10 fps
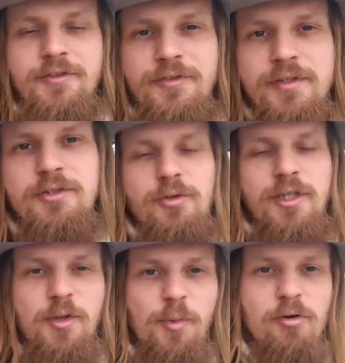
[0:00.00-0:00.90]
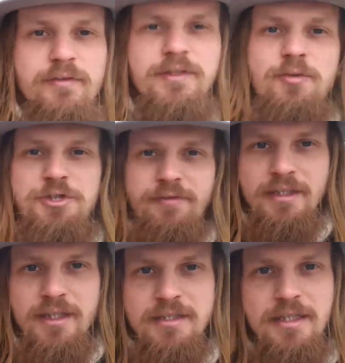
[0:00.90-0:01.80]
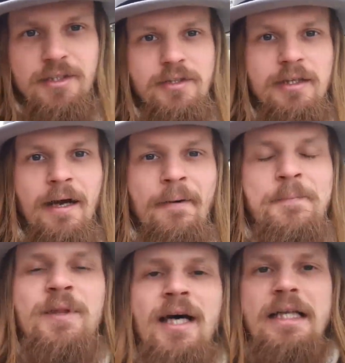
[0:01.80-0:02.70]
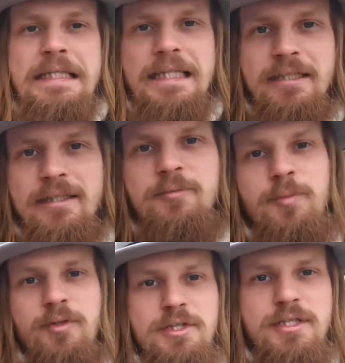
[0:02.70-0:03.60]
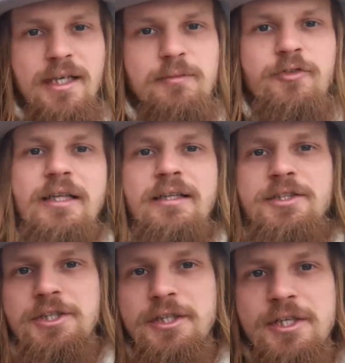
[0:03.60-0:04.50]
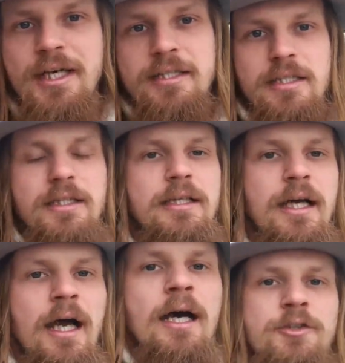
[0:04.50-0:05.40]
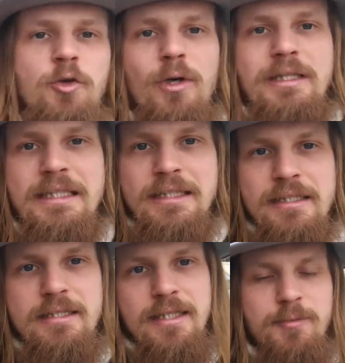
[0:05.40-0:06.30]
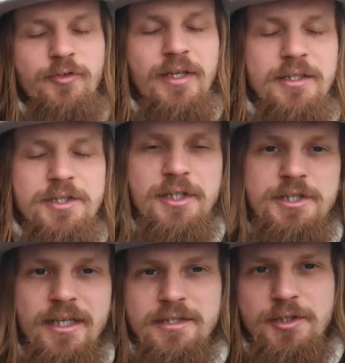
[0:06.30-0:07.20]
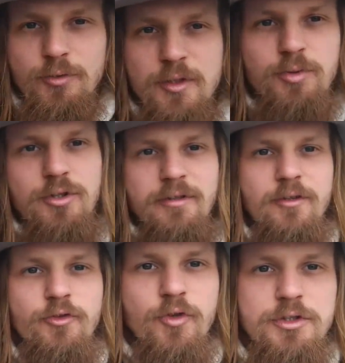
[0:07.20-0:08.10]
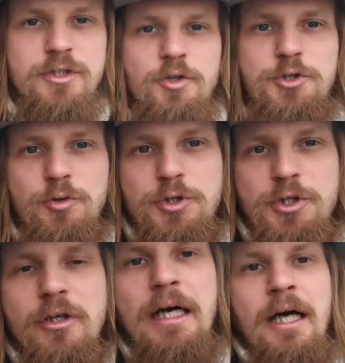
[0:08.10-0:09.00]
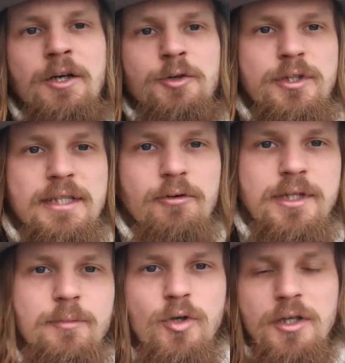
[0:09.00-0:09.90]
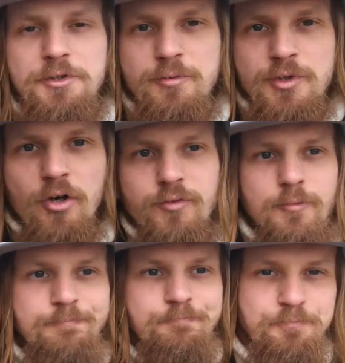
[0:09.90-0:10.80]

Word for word: w drugiej połowie połowie wieku XIX architektem był sam Felix Księżarski, dokładnie ten sam Felix Księżarski, który budował Fort Kościuszko, który dał nam Kolegium Nowum.